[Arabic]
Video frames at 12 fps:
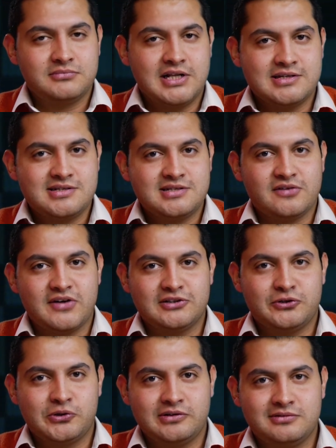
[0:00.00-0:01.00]
لذيذه في
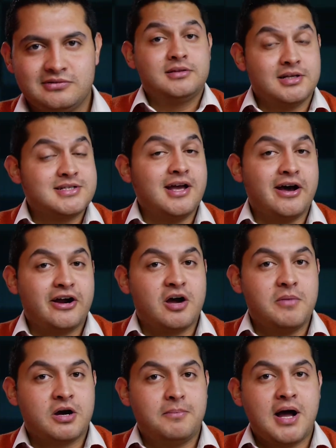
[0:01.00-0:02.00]
اندرويد نصيحه
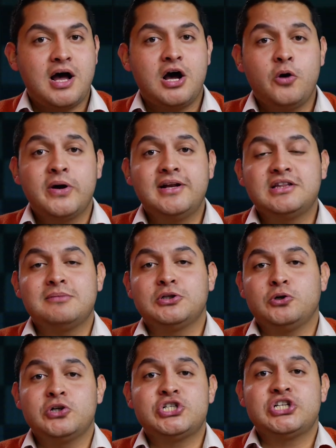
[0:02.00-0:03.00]
رقم أربعة هو ان انت ما
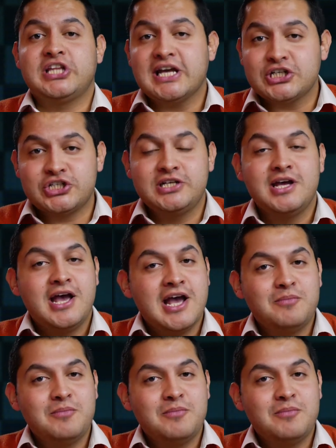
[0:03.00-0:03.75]
تقعدش تحشي